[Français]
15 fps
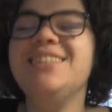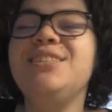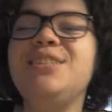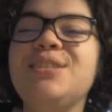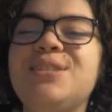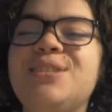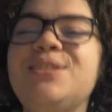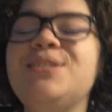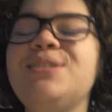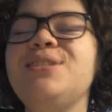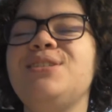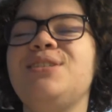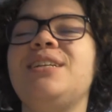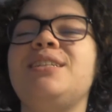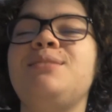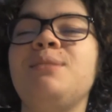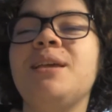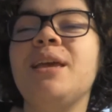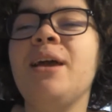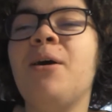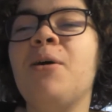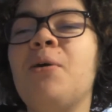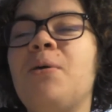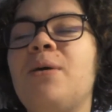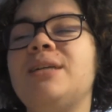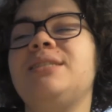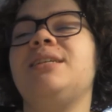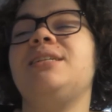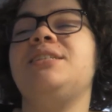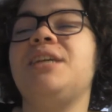du coup, je vais t'expliquer en quoi
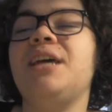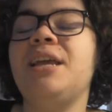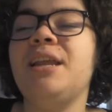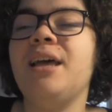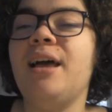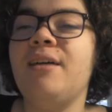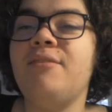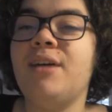cette chaîne